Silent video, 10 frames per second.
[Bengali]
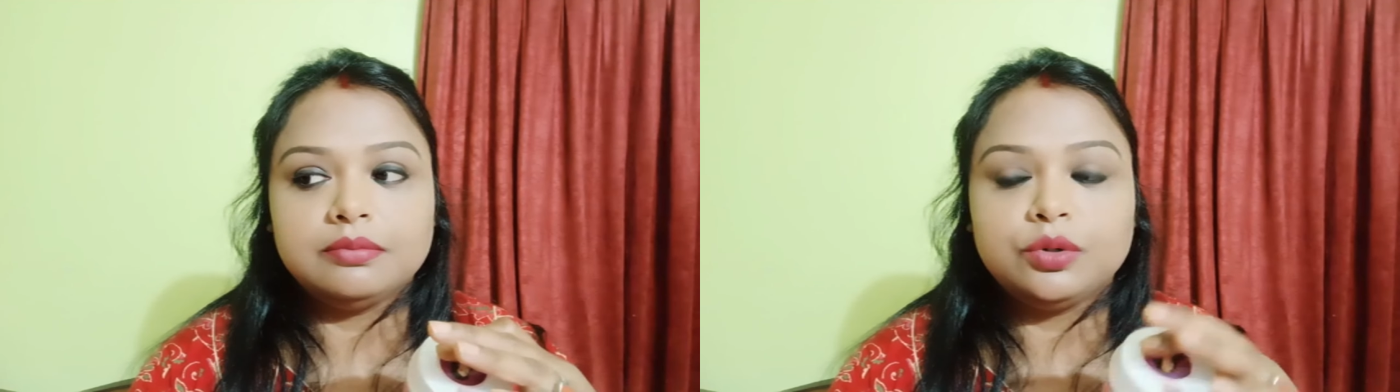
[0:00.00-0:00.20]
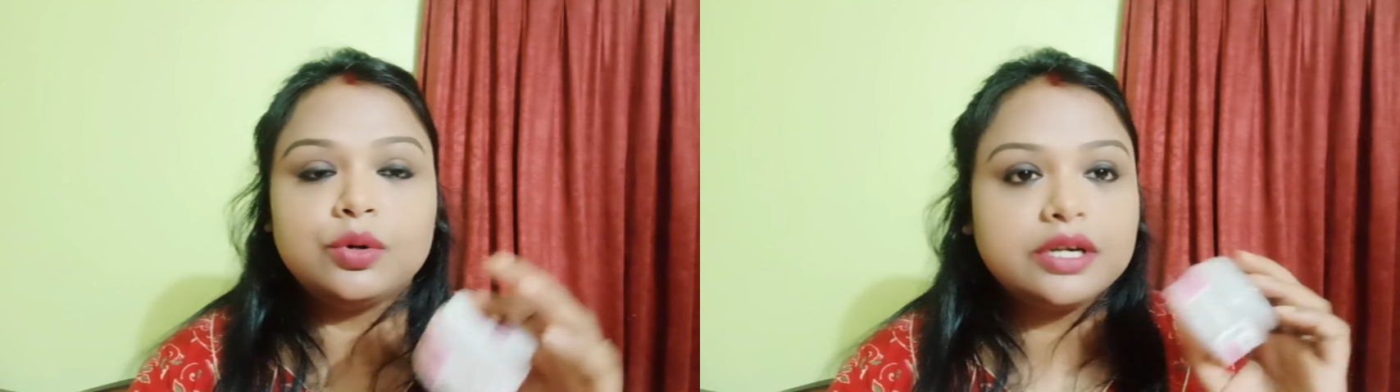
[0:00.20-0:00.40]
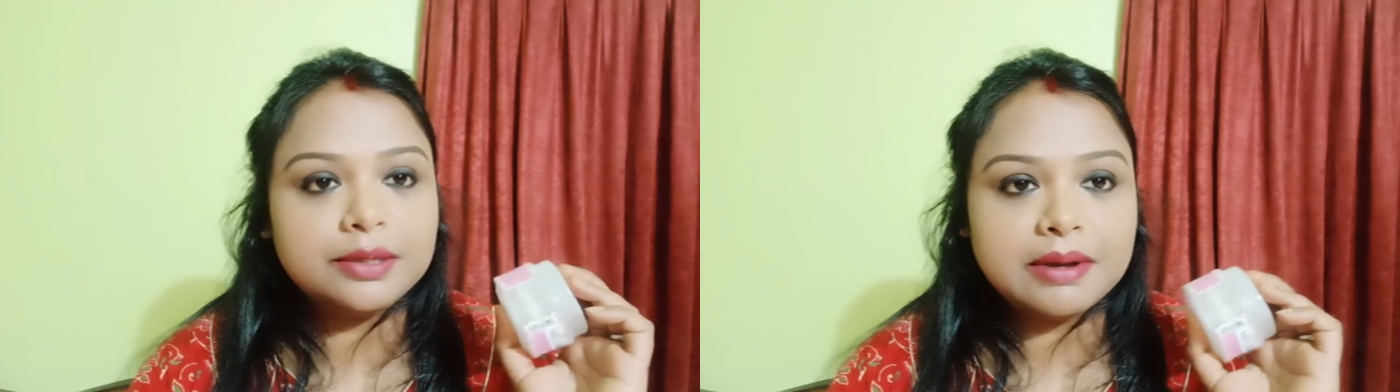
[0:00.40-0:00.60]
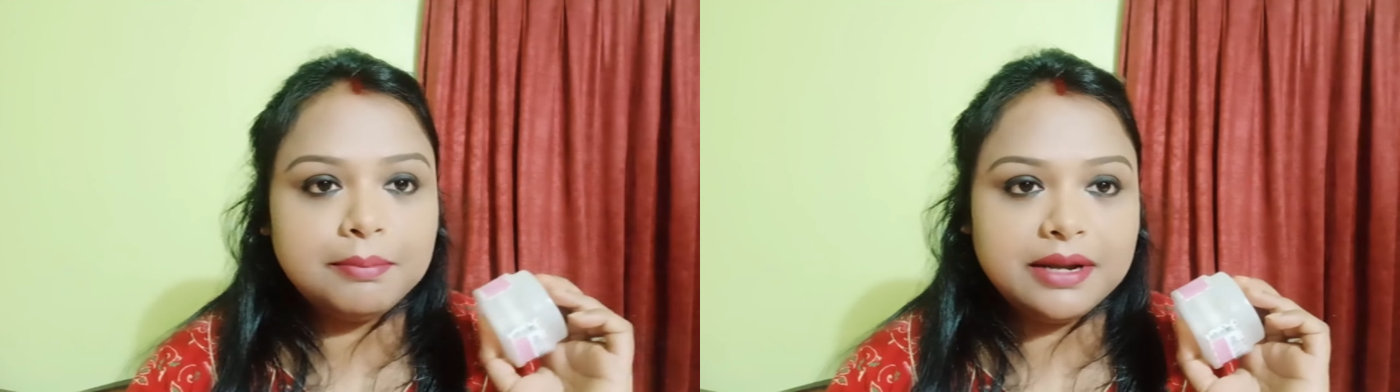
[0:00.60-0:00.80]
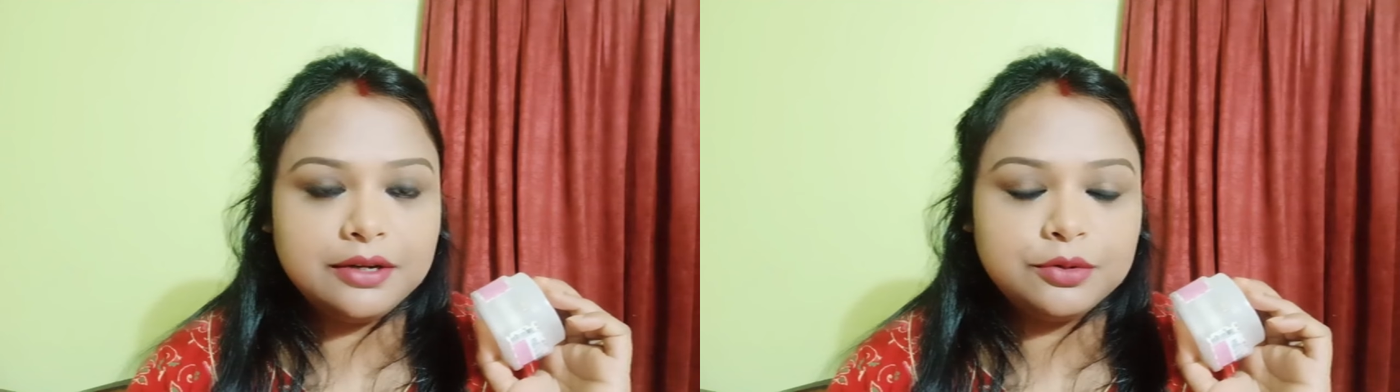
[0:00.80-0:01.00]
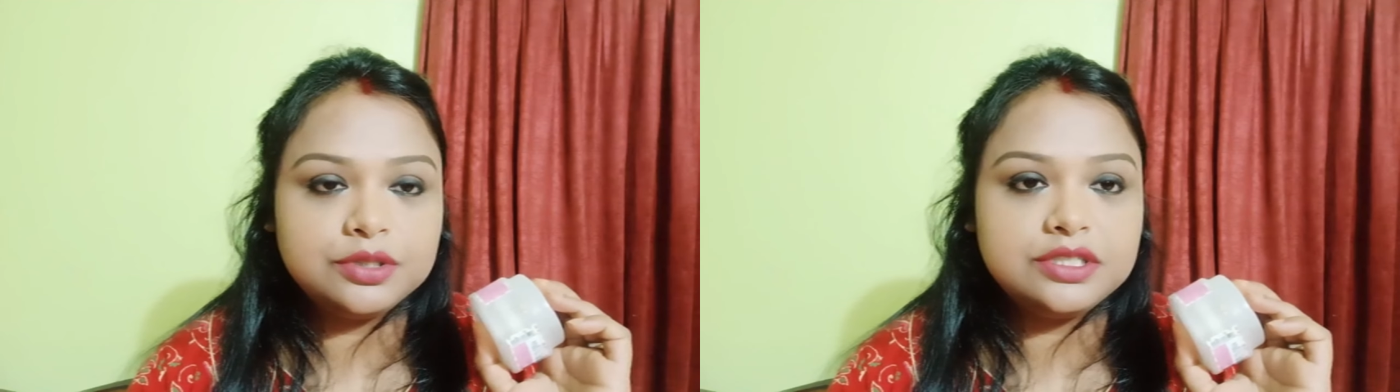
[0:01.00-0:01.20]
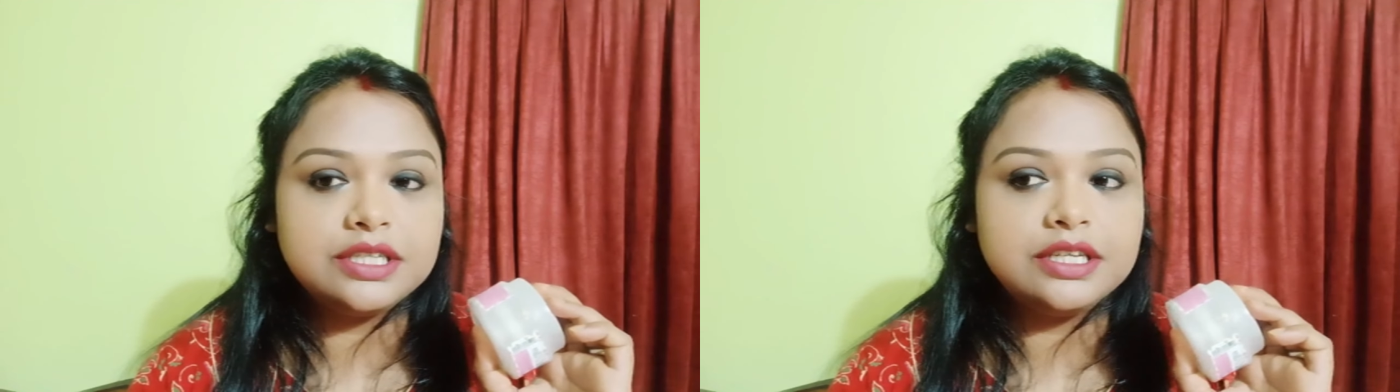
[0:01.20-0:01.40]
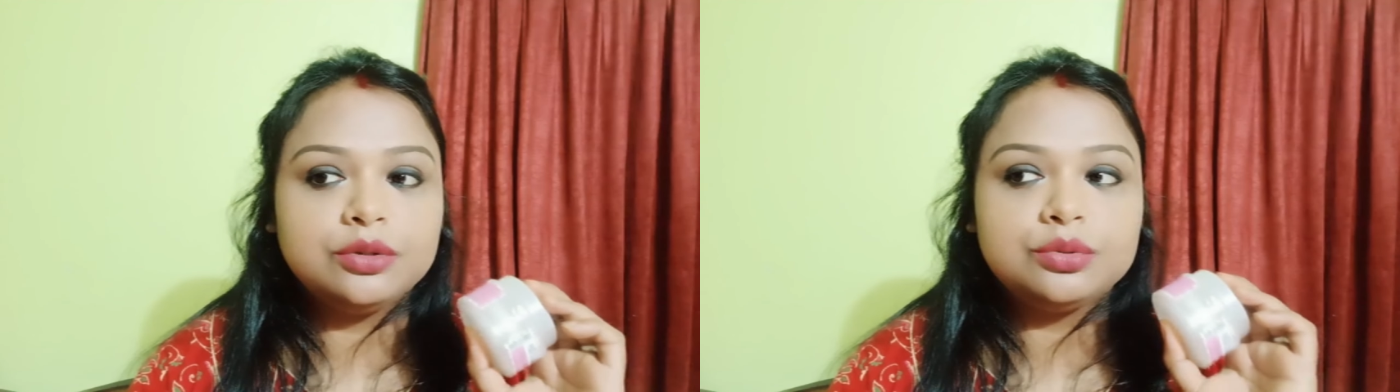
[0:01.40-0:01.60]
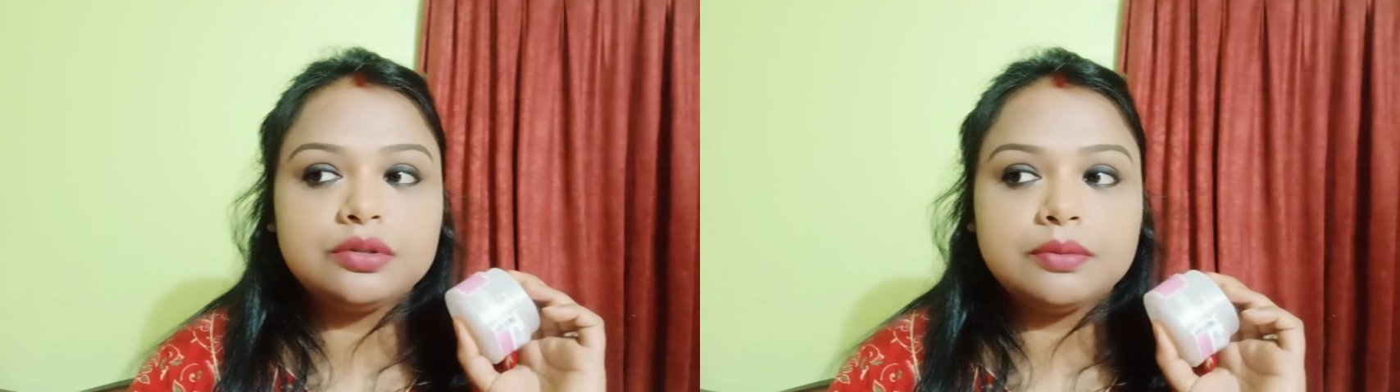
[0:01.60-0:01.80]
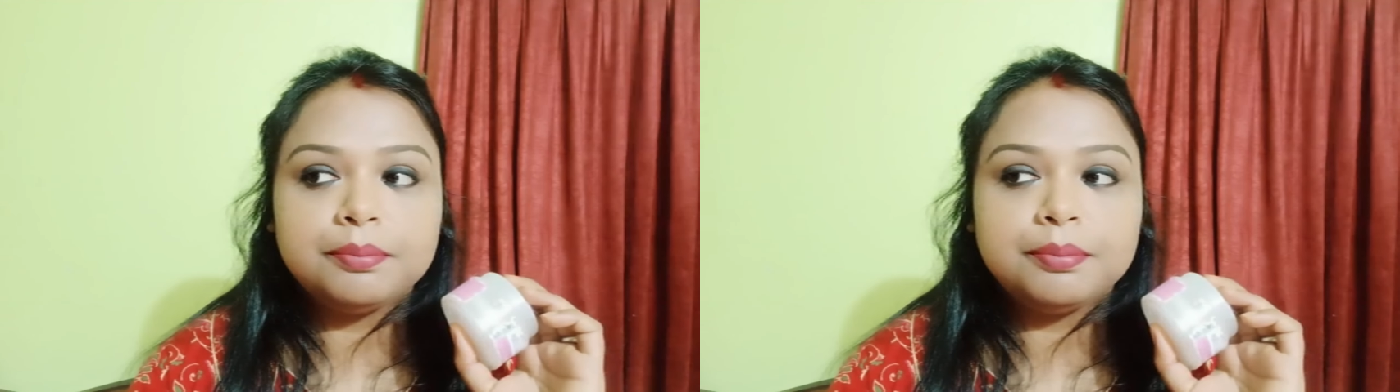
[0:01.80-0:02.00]
কোল্ড ক্রিম অ্যাপ্লাই করছি কিন্তু
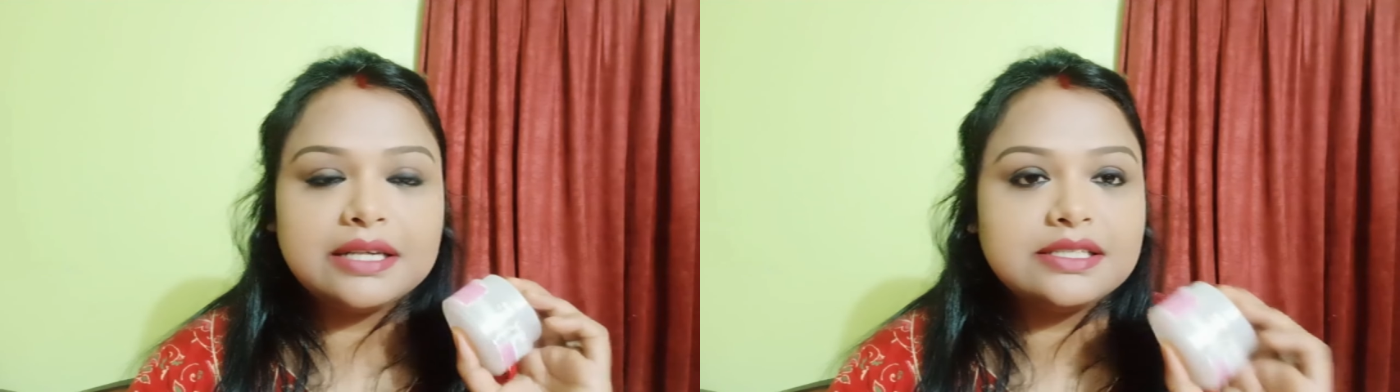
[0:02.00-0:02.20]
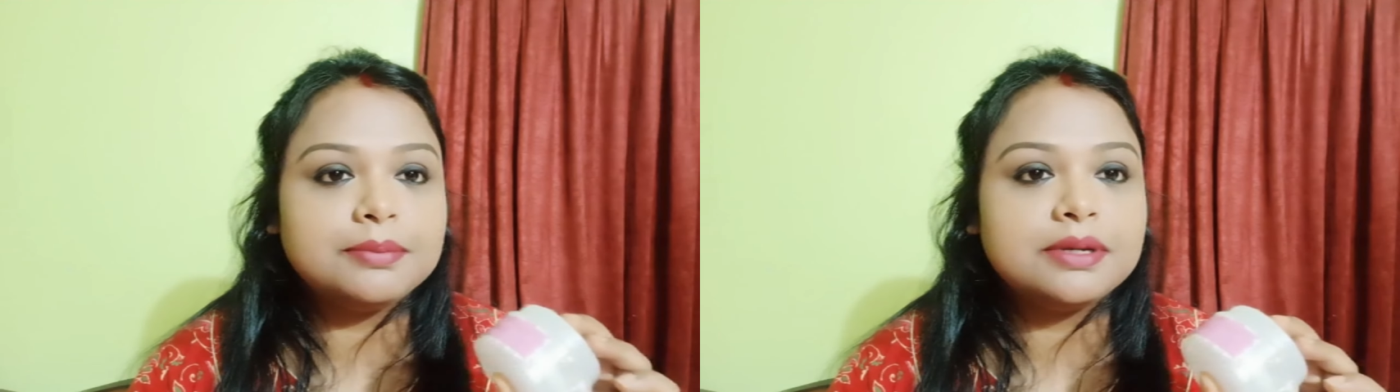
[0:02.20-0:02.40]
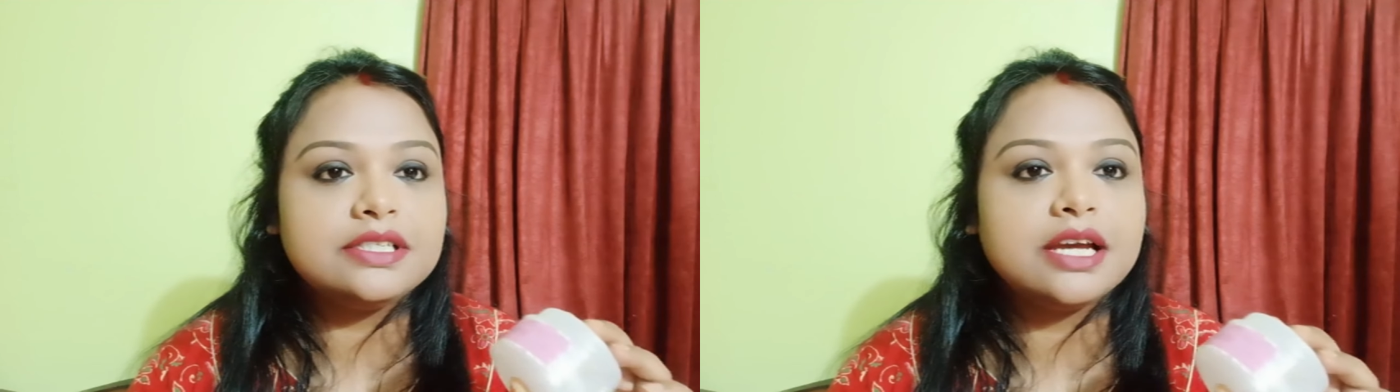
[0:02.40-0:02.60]
পাশাপাশি